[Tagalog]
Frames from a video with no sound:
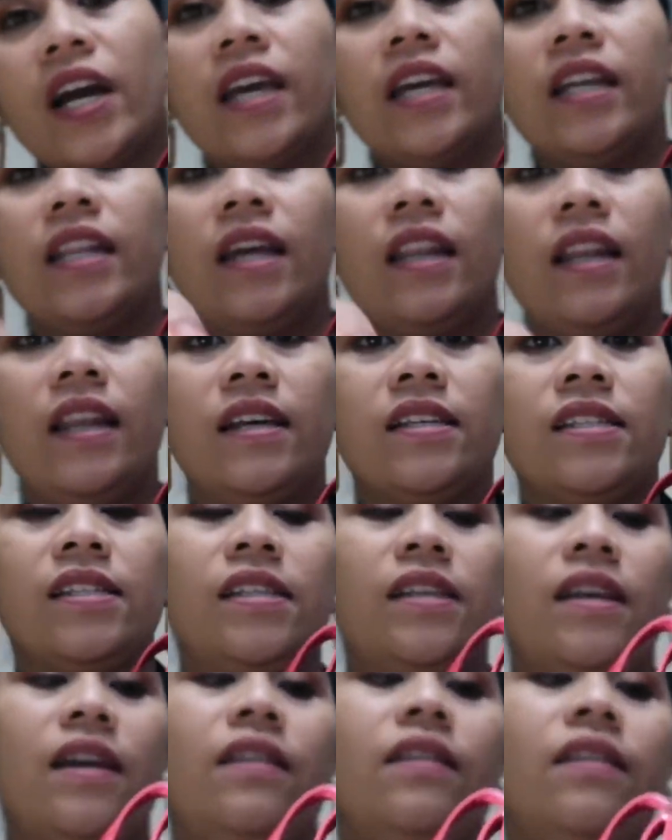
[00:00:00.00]
inalis.
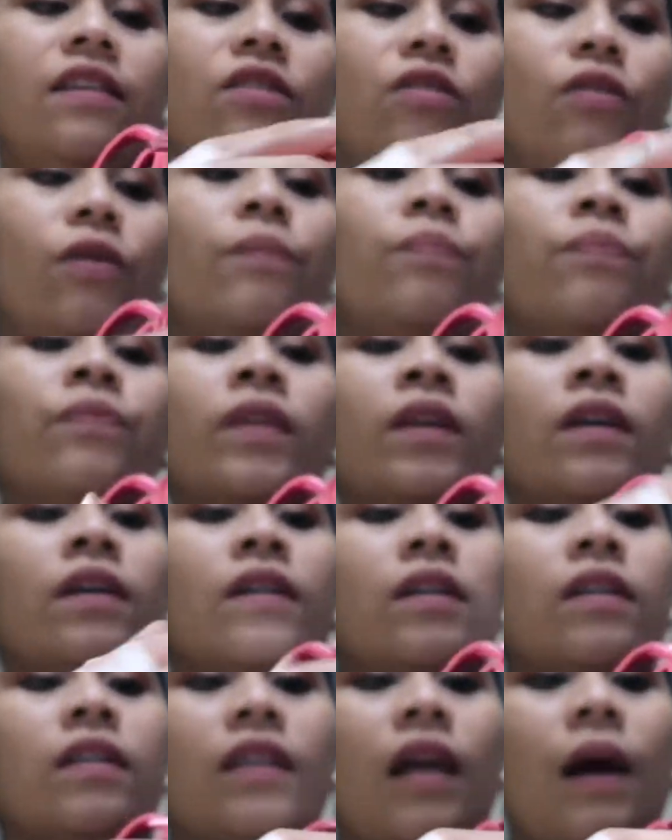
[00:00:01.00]
Yan, ito.
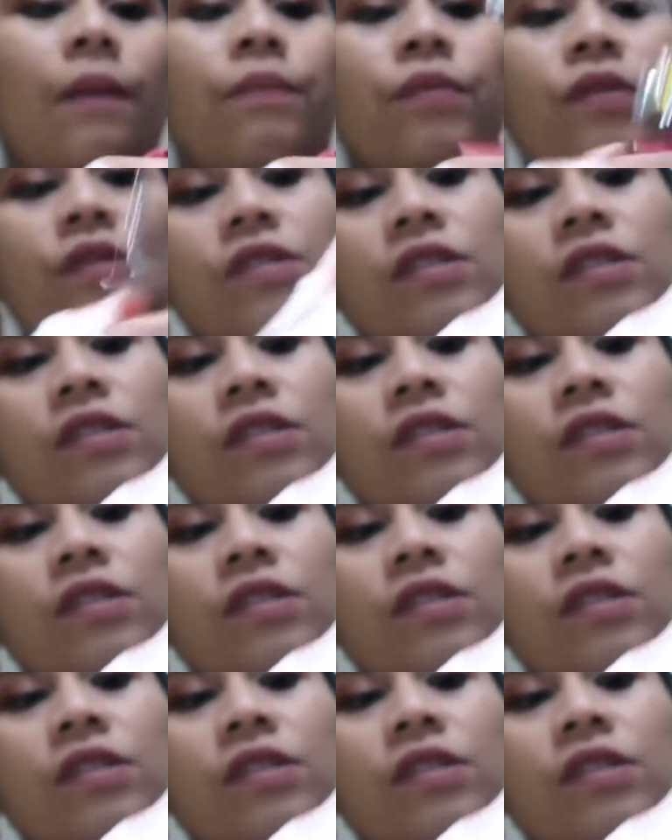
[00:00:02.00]
Tapos,